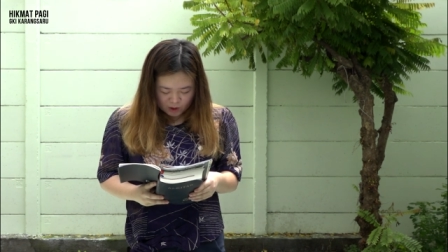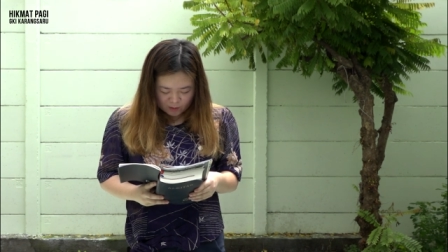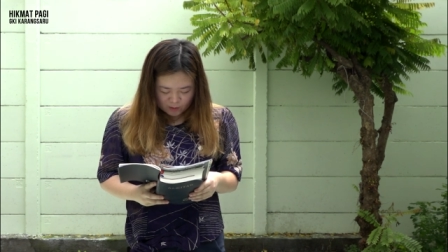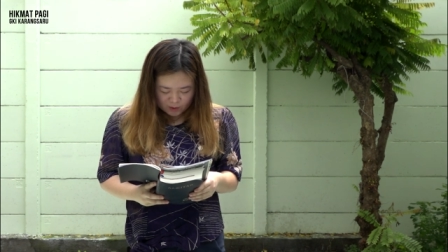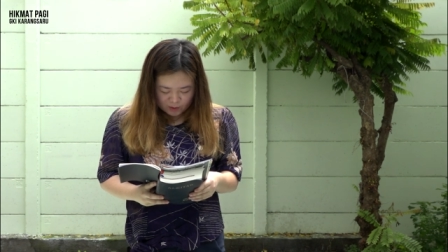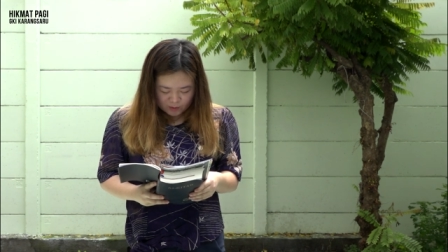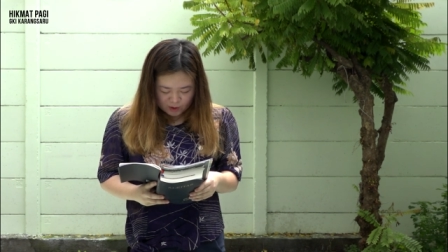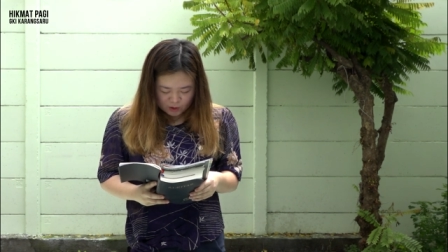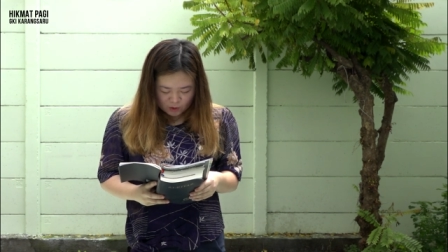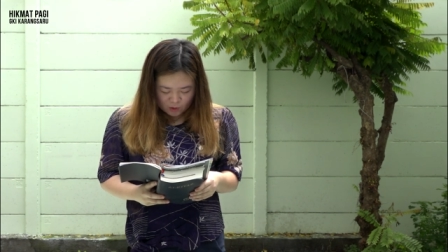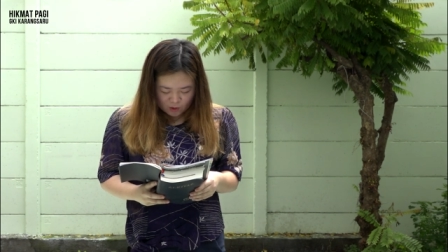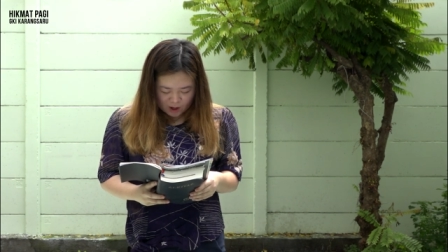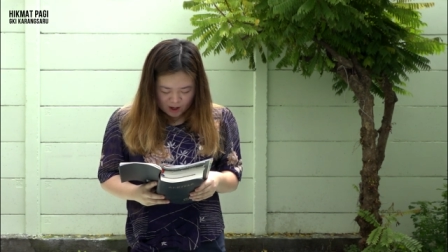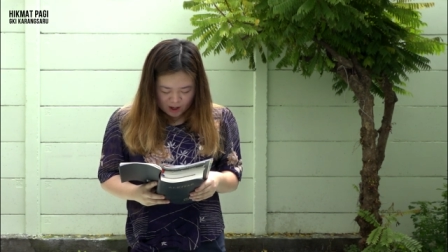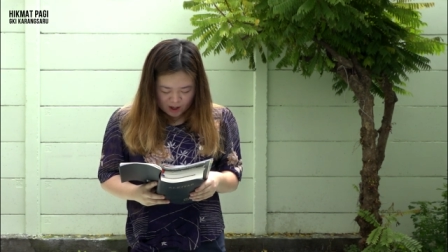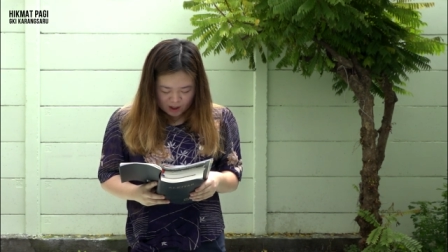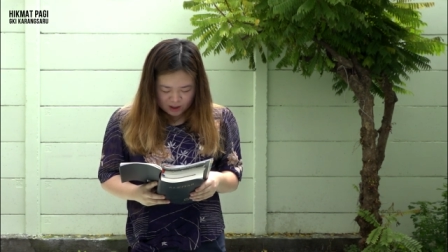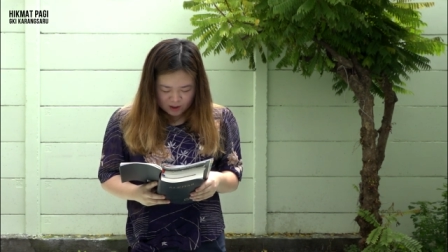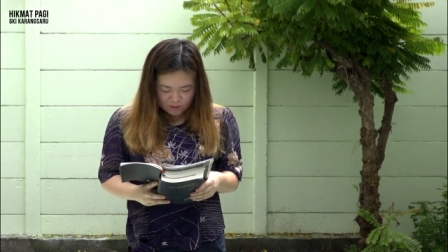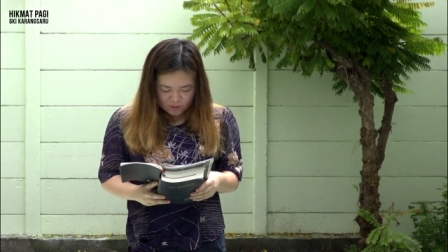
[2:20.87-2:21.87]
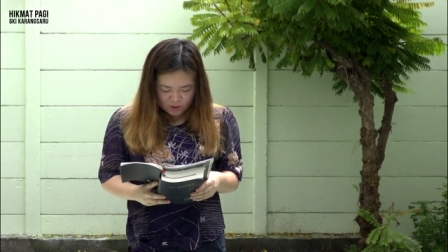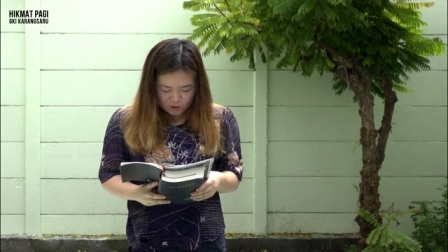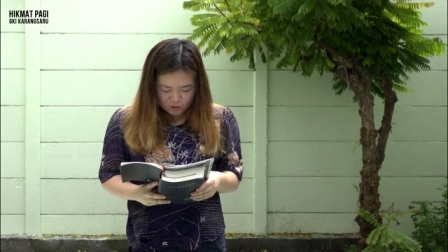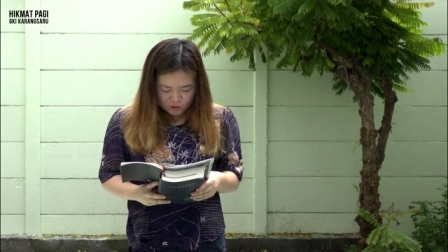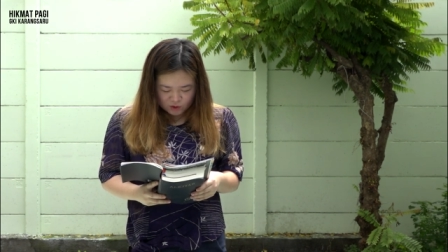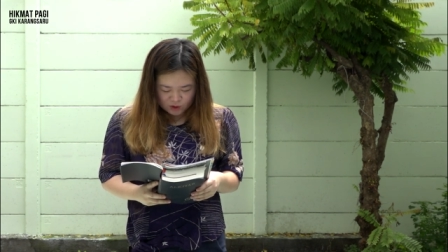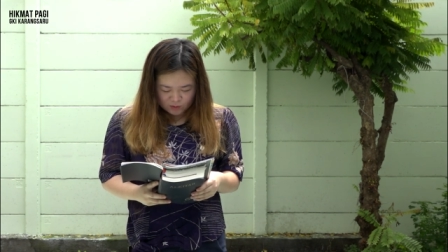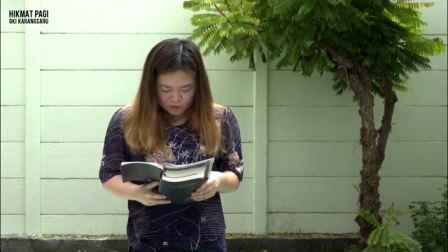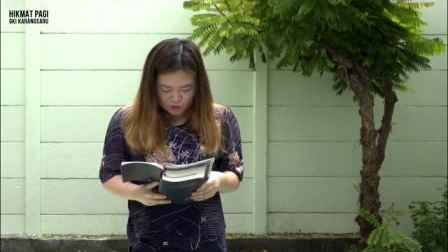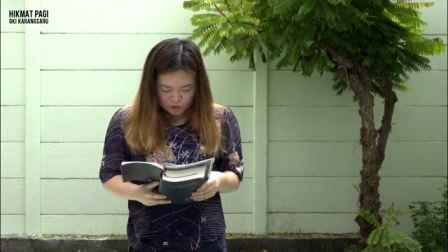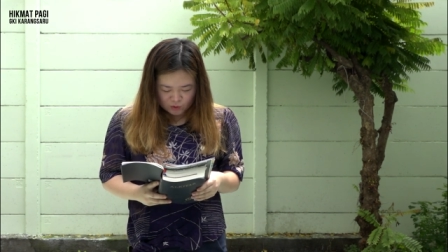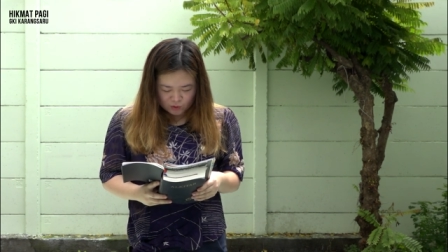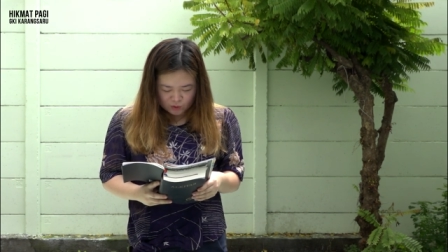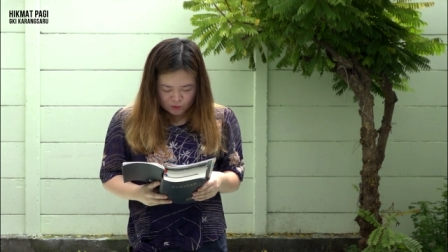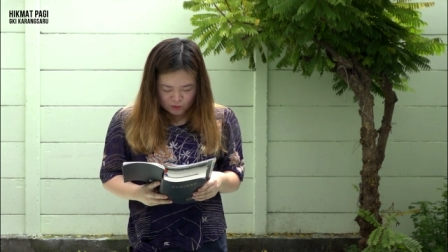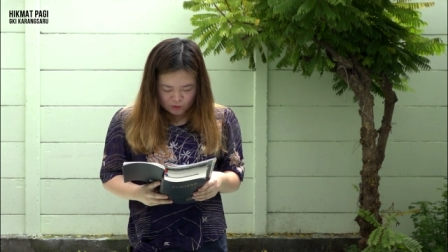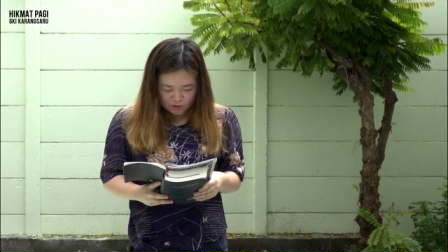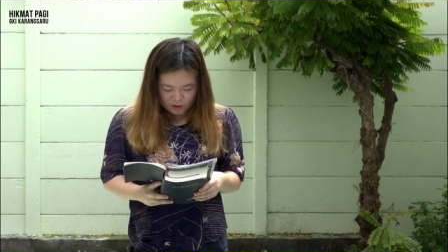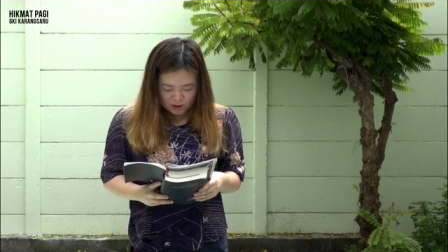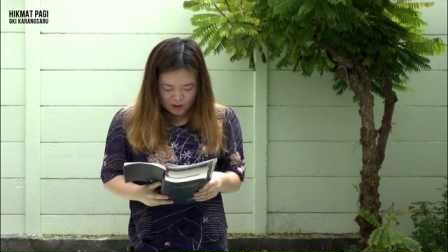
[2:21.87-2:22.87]
kami berdoa dan mengucap
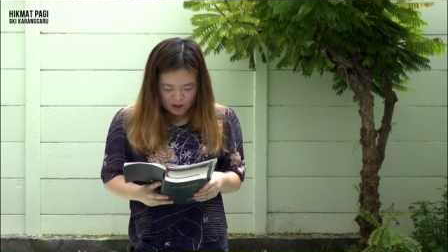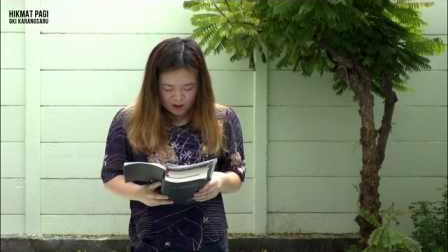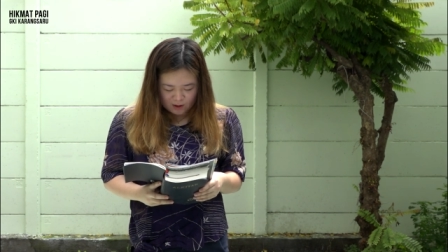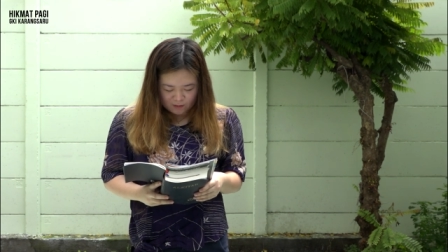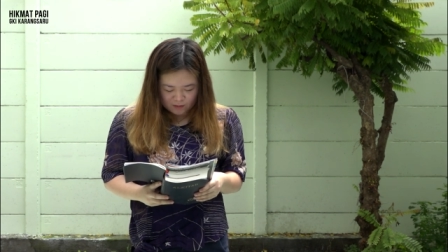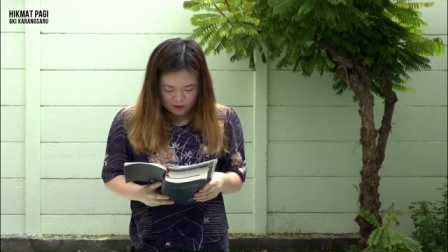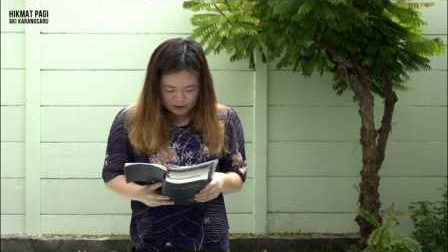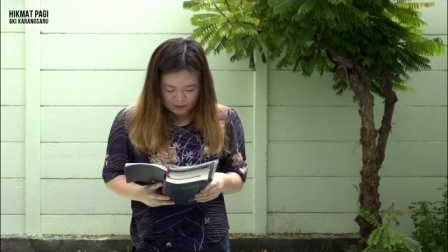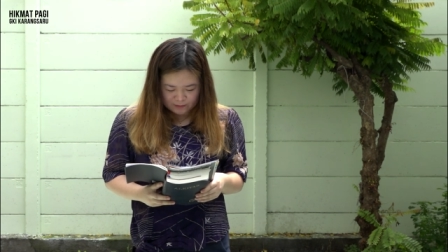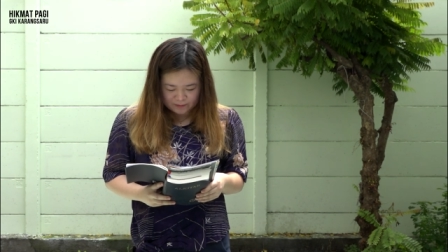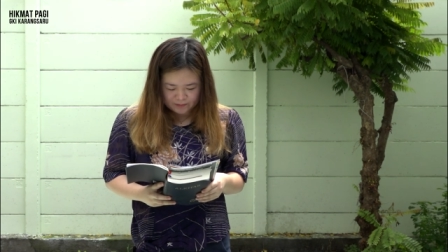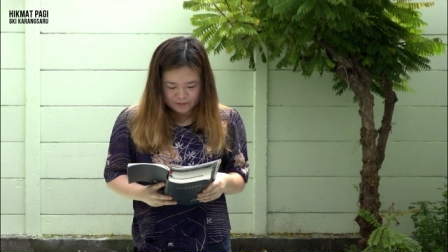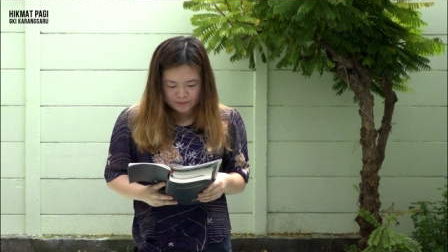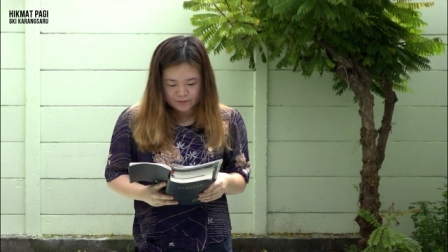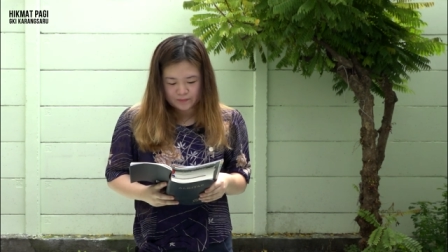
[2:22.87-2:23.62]
syukur. Amin.